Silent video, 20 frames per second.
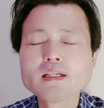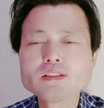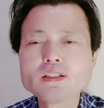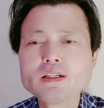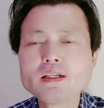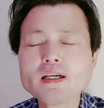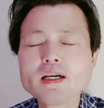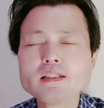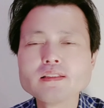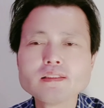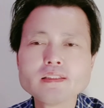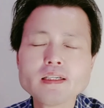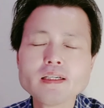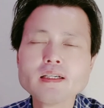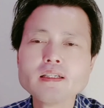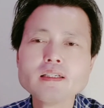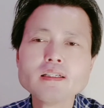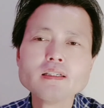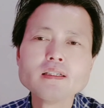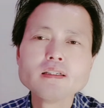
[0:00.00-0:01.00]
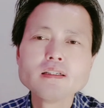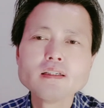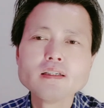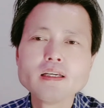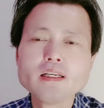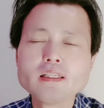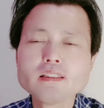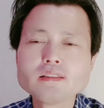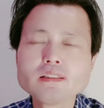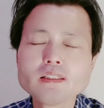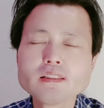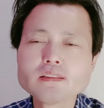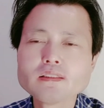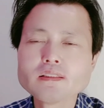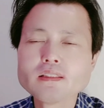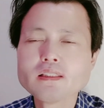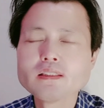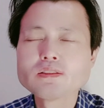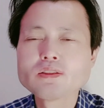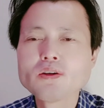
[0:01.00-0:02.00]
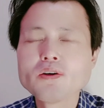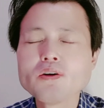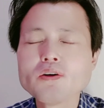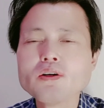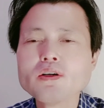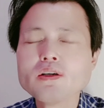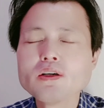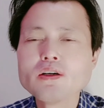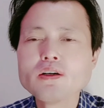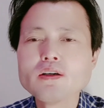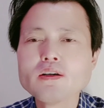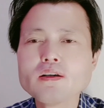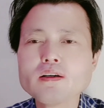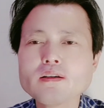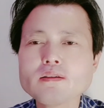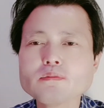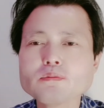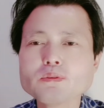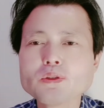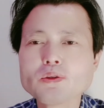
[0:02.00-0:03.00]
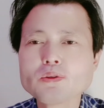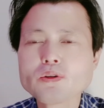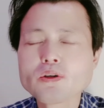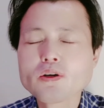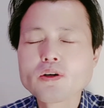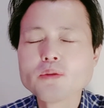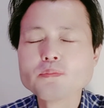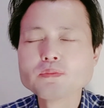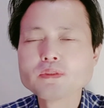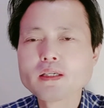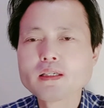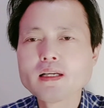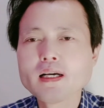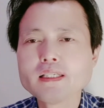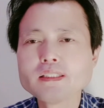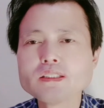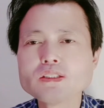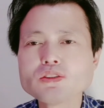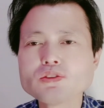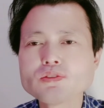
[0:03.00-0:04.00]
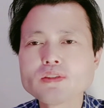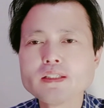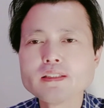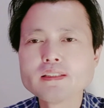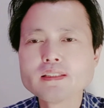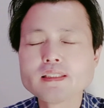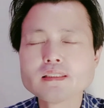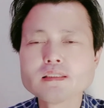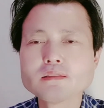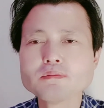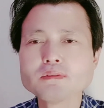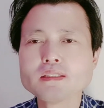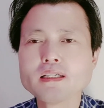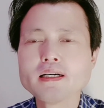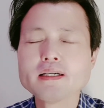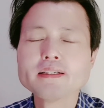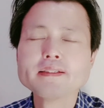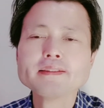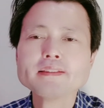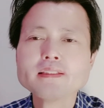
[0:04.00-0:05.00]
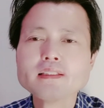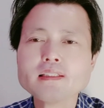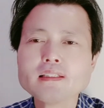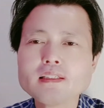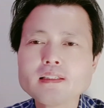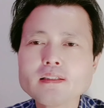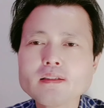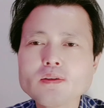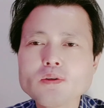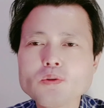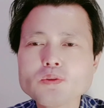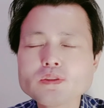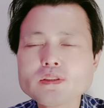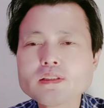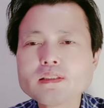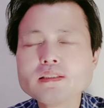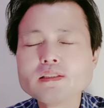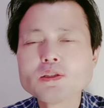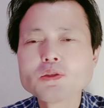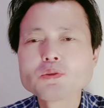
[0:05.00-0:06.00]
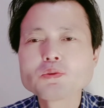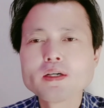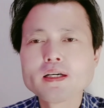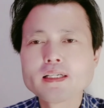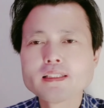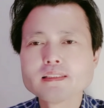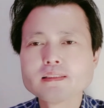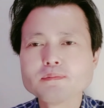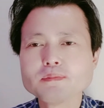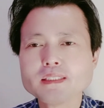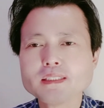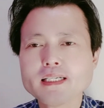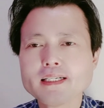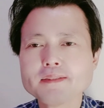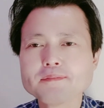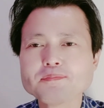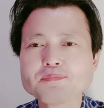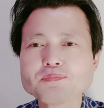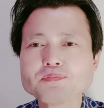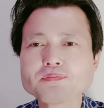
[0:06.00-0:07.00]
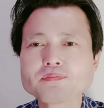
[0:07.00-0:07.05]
하셔야 이제 NHS에서 어, 무료로 검사를 하실 수가 있겠습니다. 오늘은 이 정도 하겠습니다.